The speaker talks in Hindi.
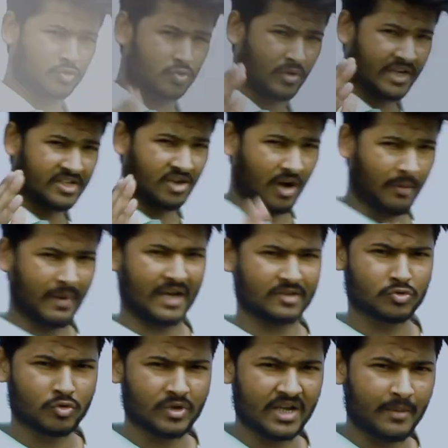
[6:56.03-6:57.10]
तो भाई हम आ
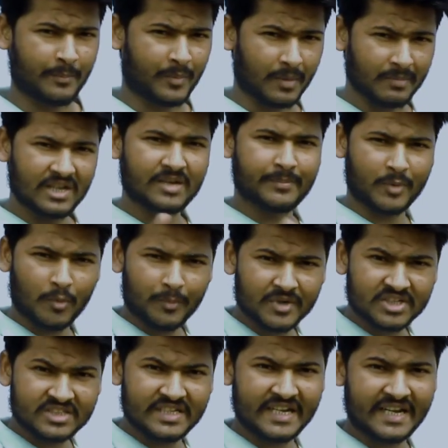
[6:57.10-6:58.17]
चुके हैं पब्लिक प्रॉपर्टी
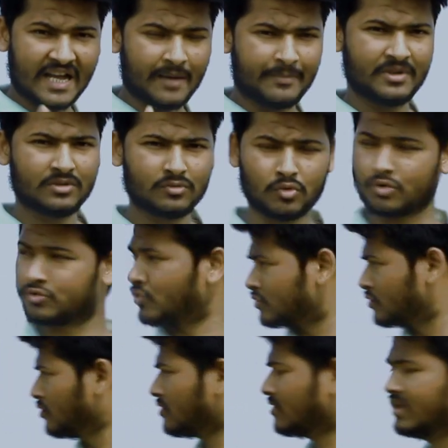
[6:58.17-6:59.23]
से काफी कोसों दूर